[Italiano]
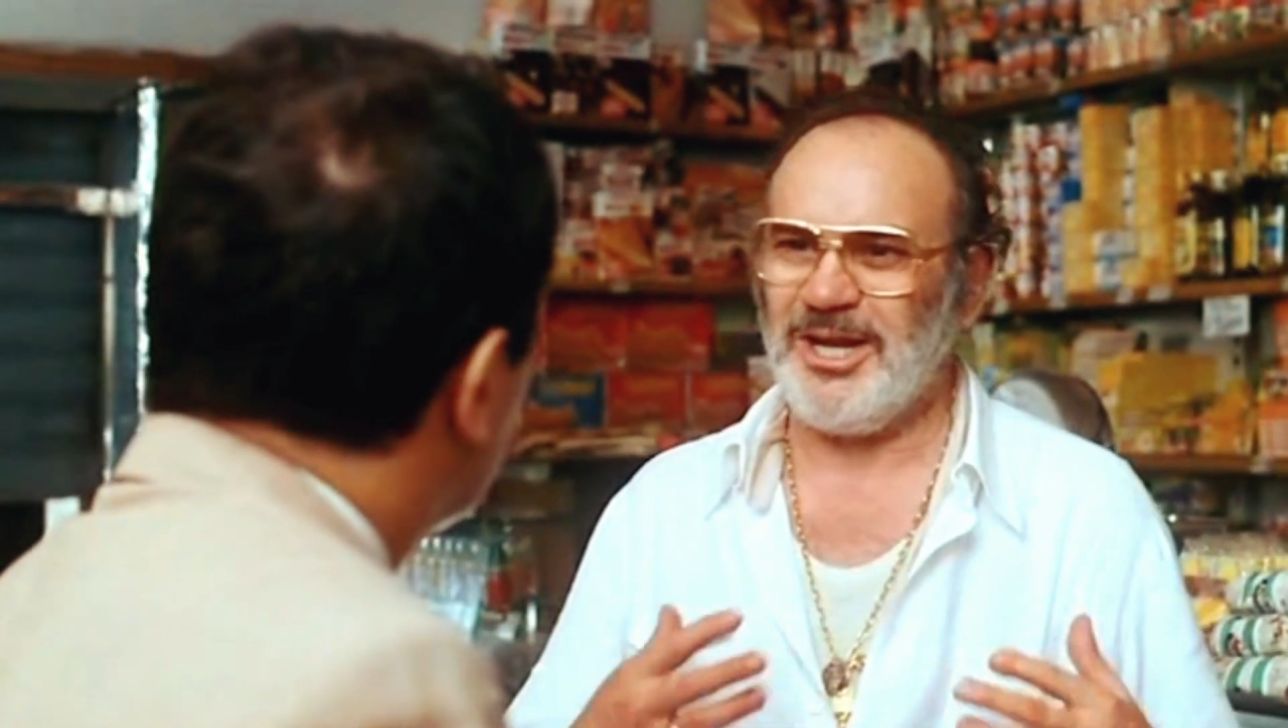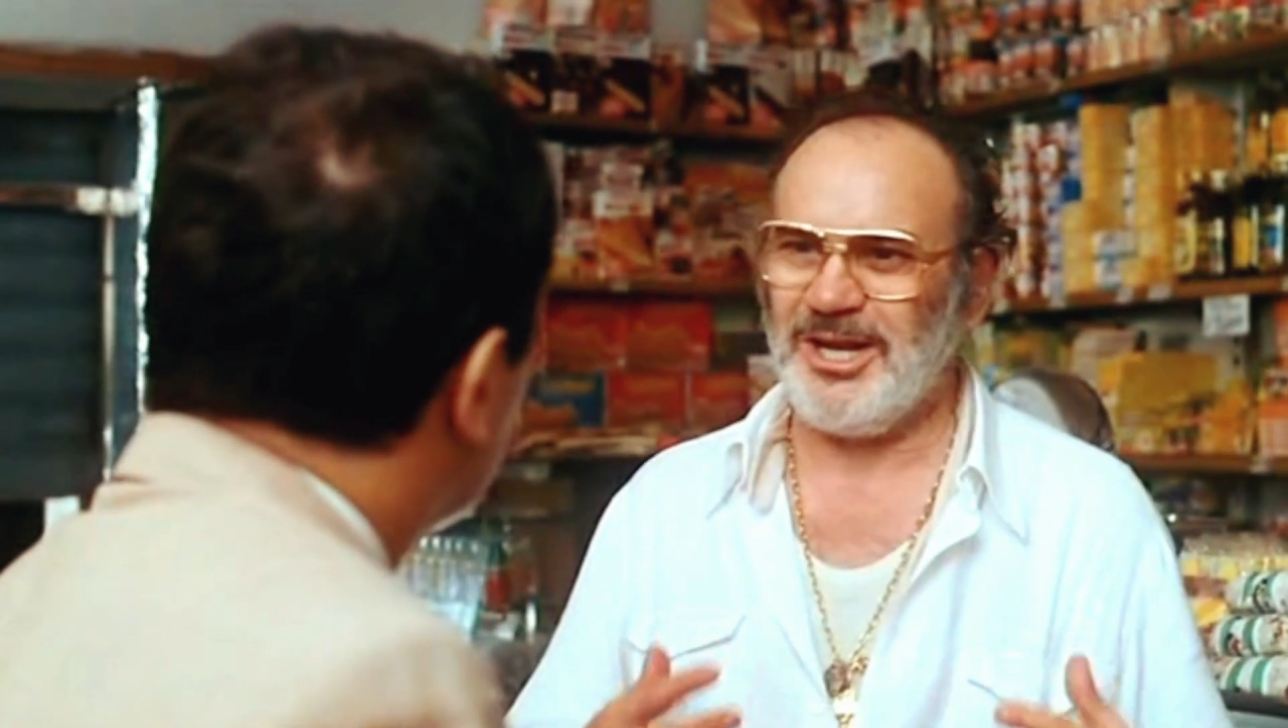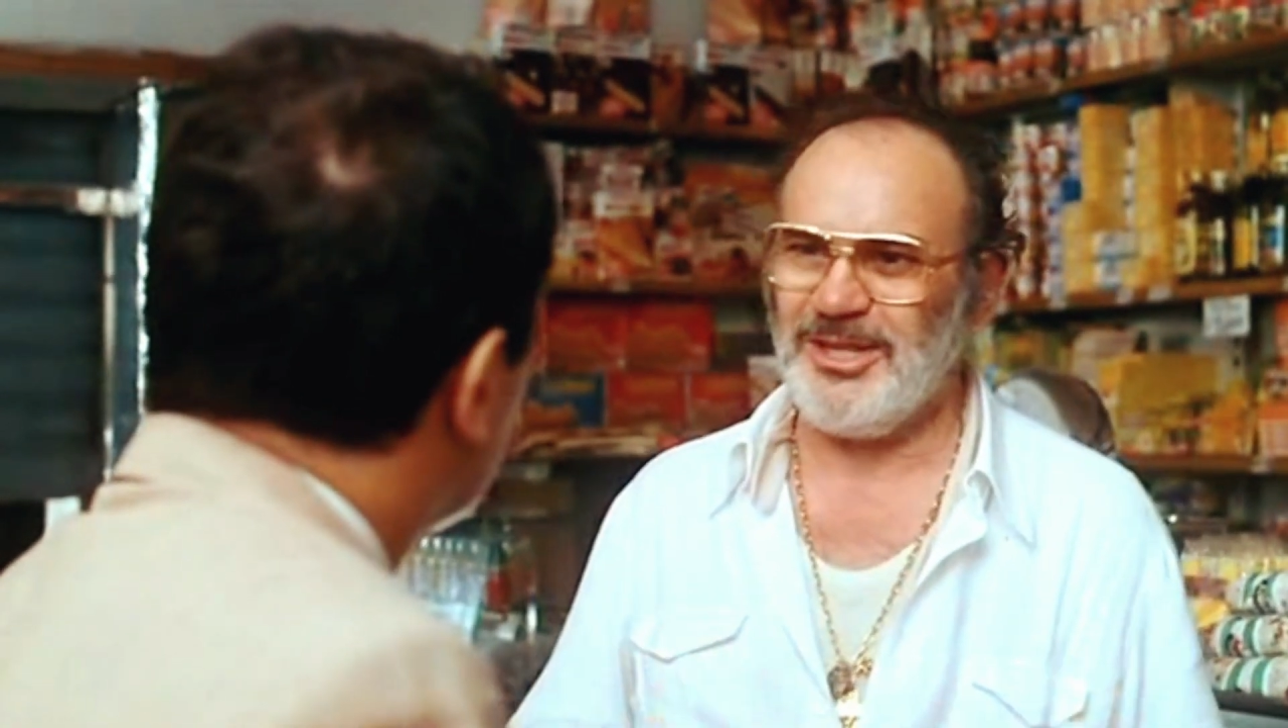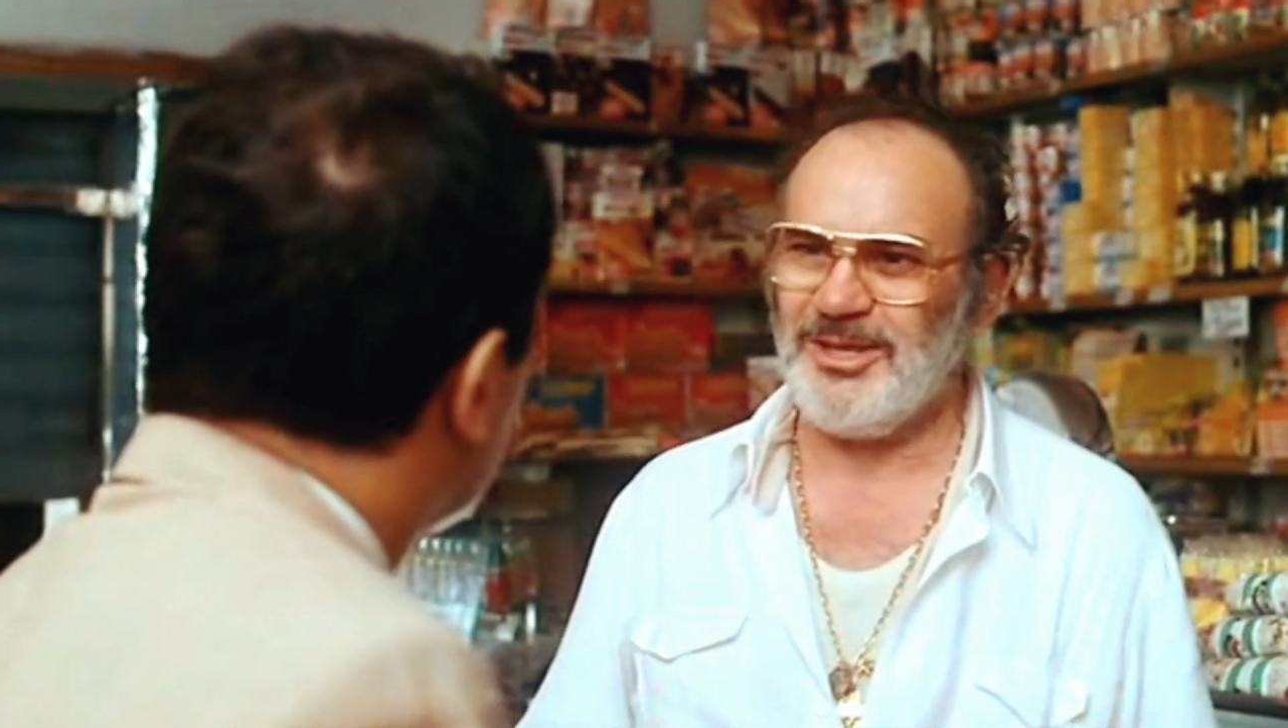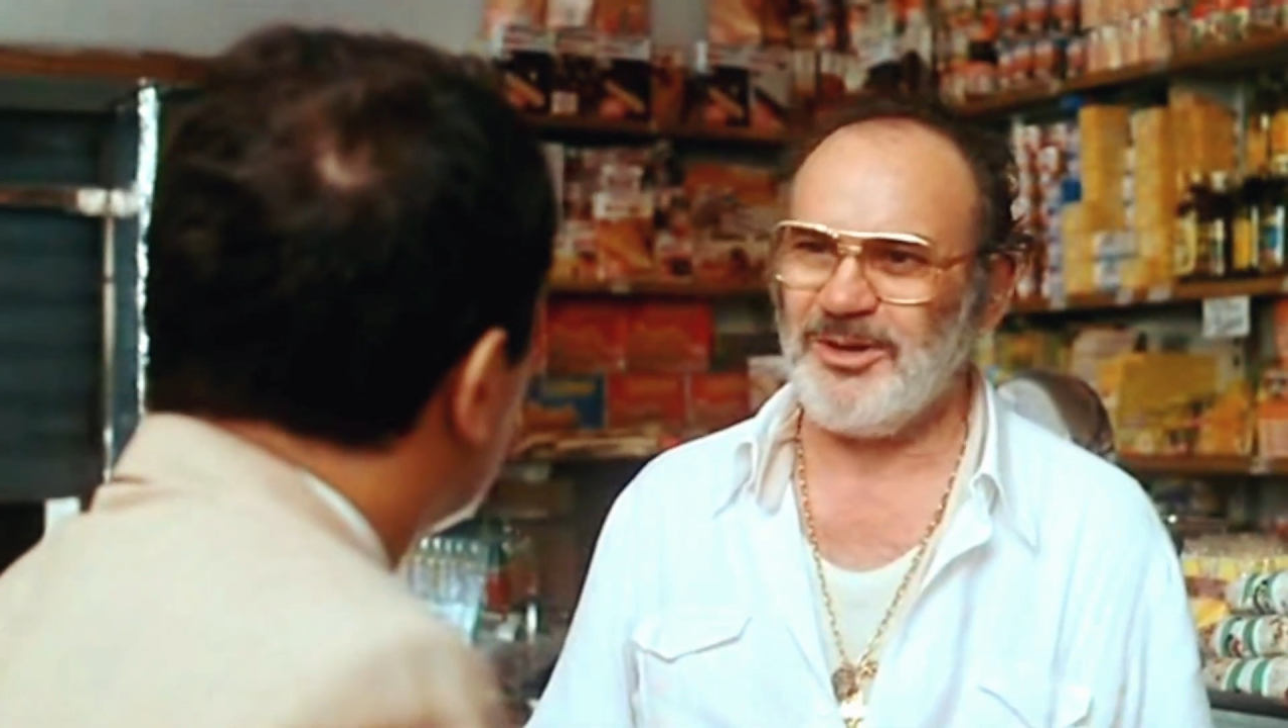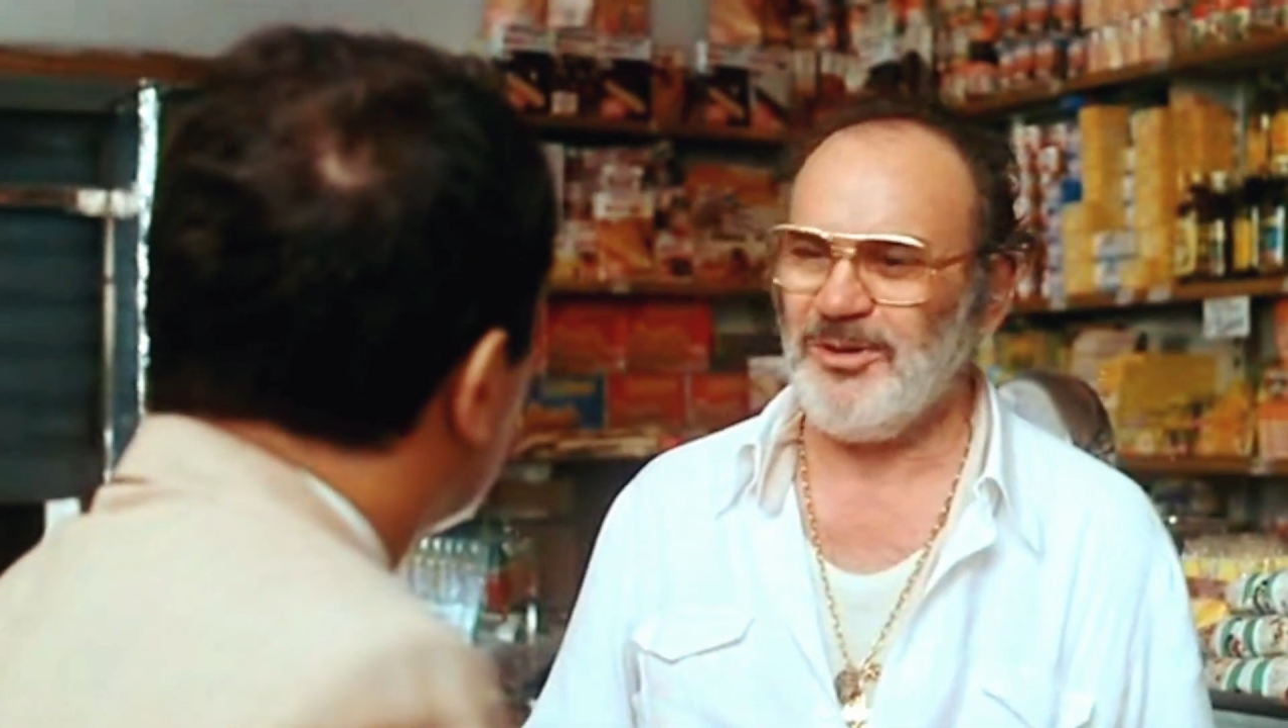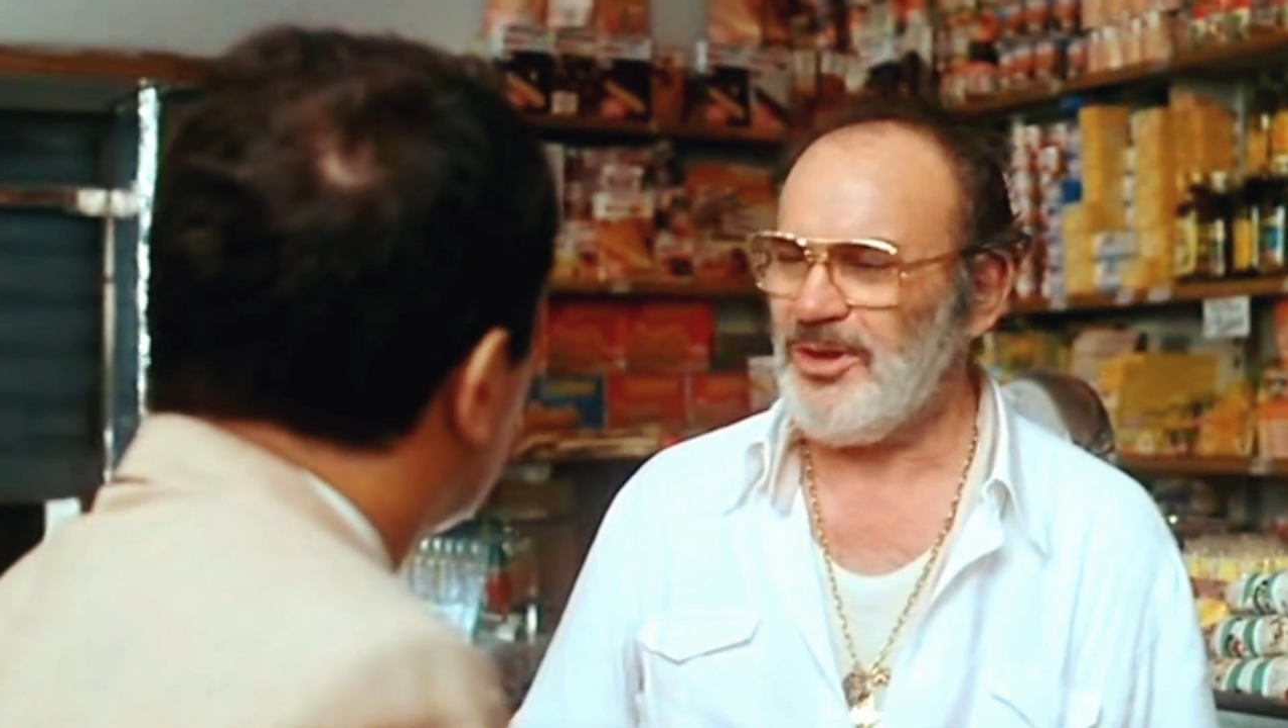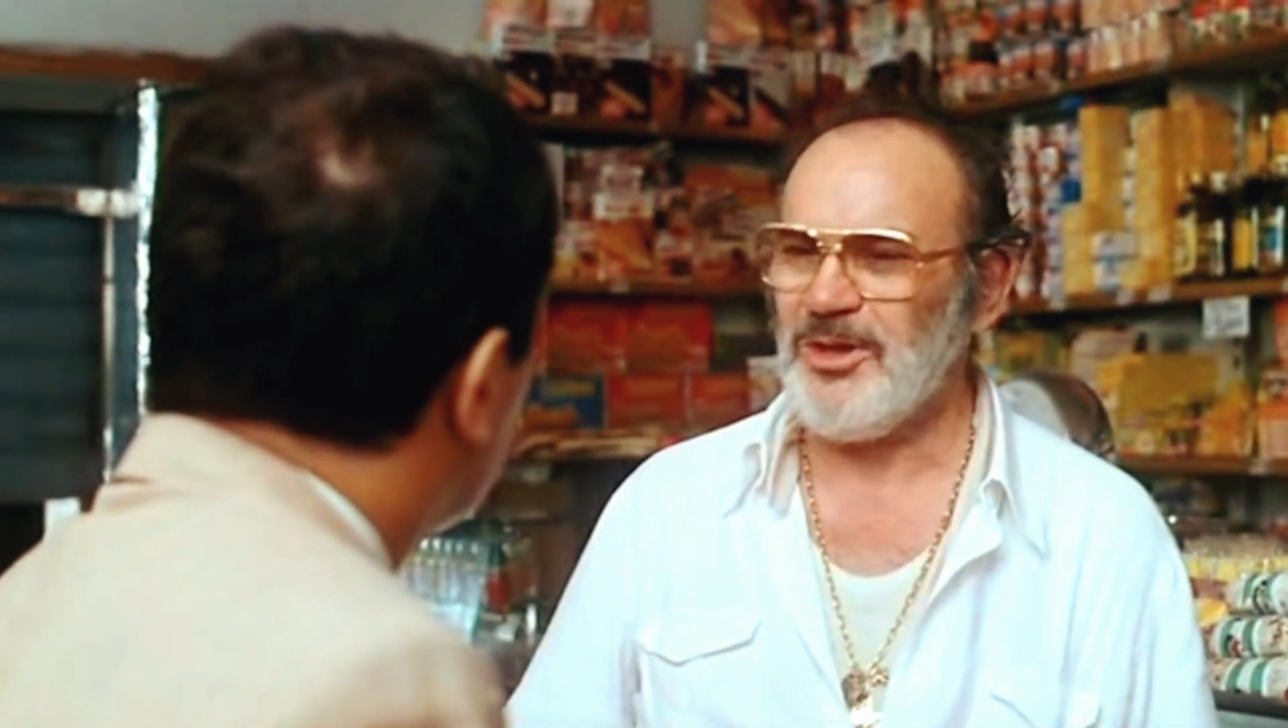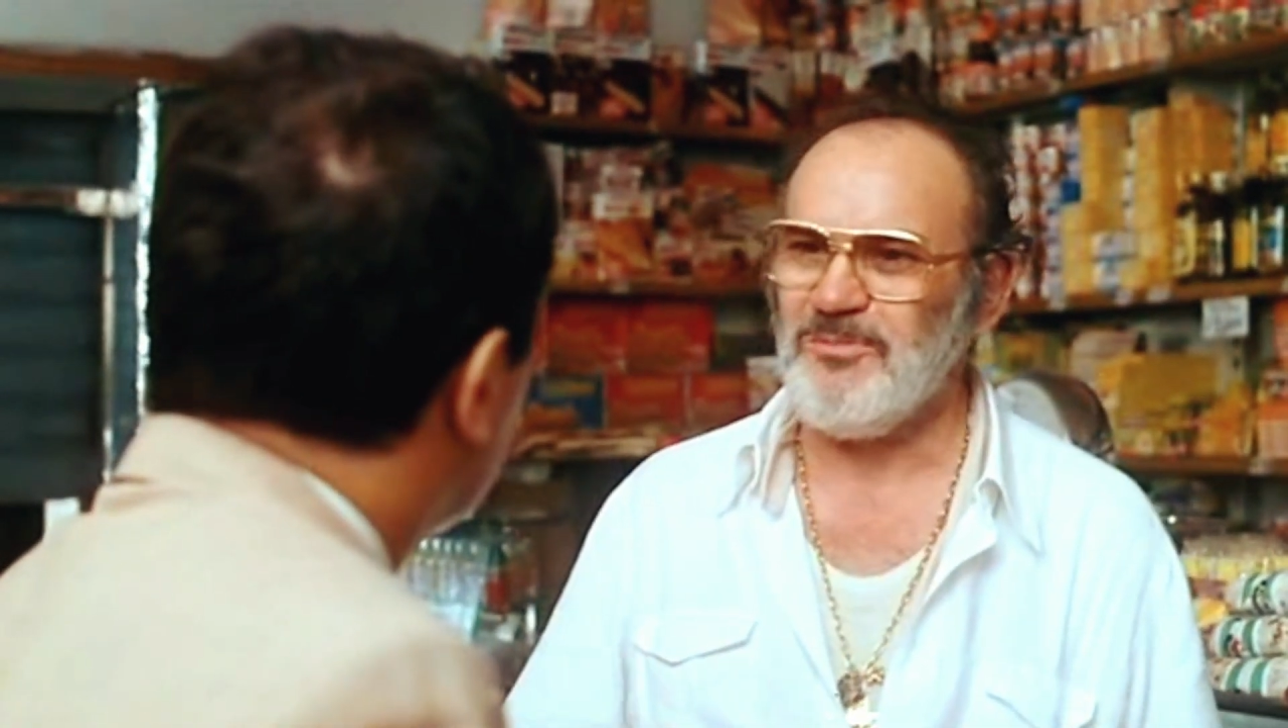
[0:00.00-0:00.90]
allargato il cuore,